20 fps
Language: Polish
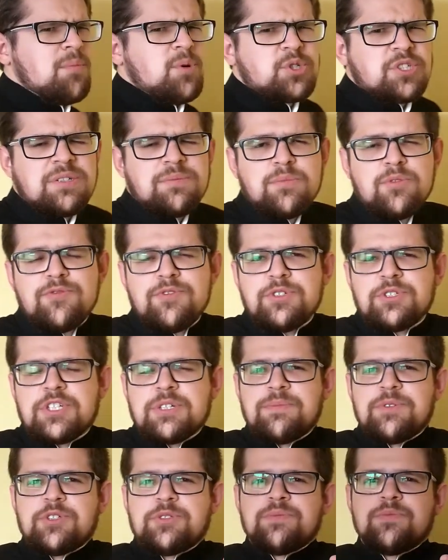Może mówi,
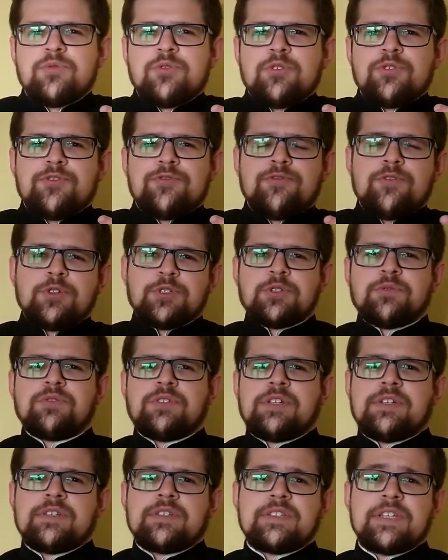żebyś Mu otworzył
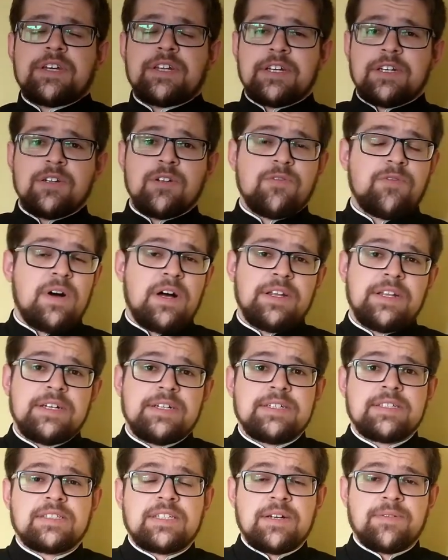te
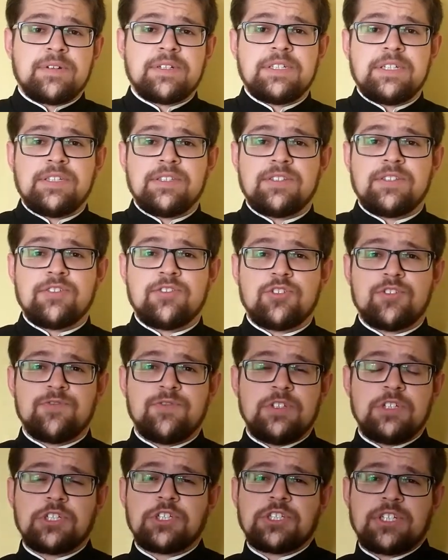zaryglowane, zamknięte
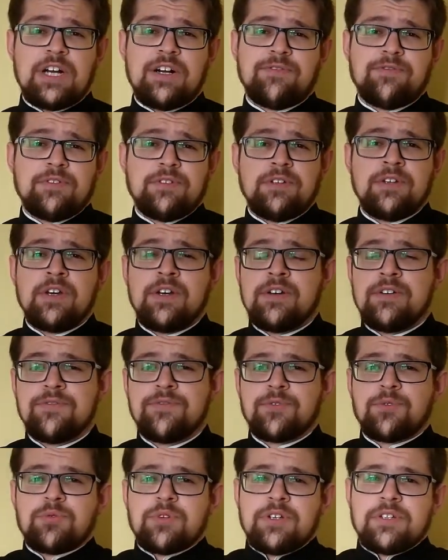drzwi szafy,
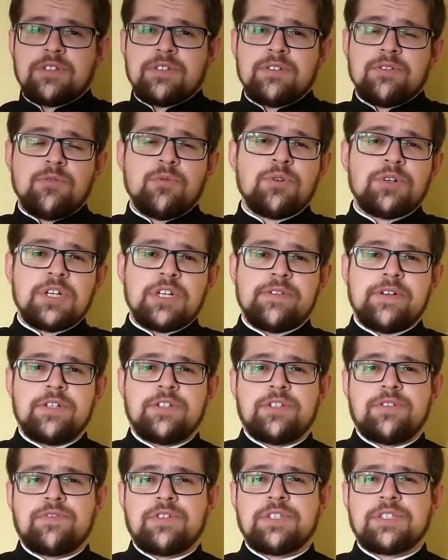której
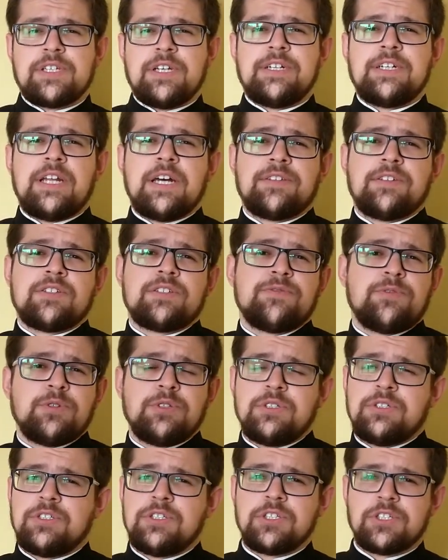ukryłeś wszystkie graty
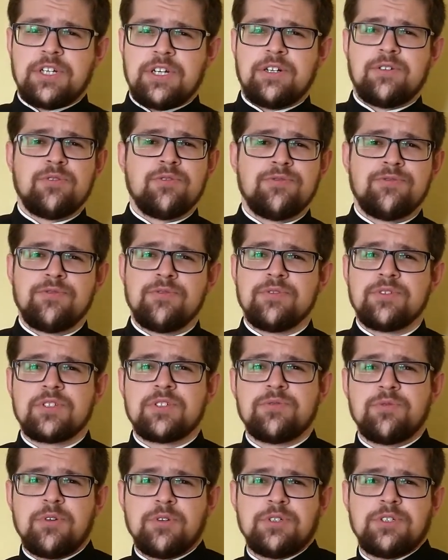swoich grzechów,
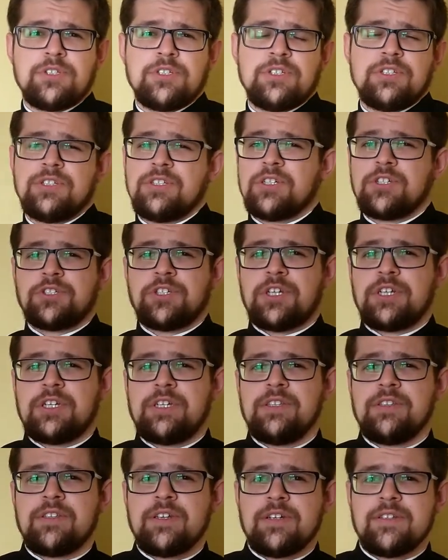złości, nieszczerych
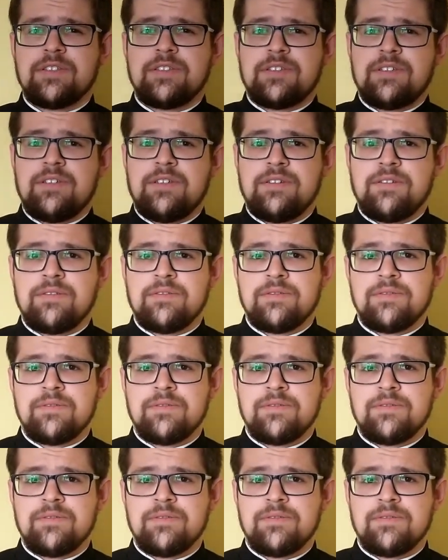intencji.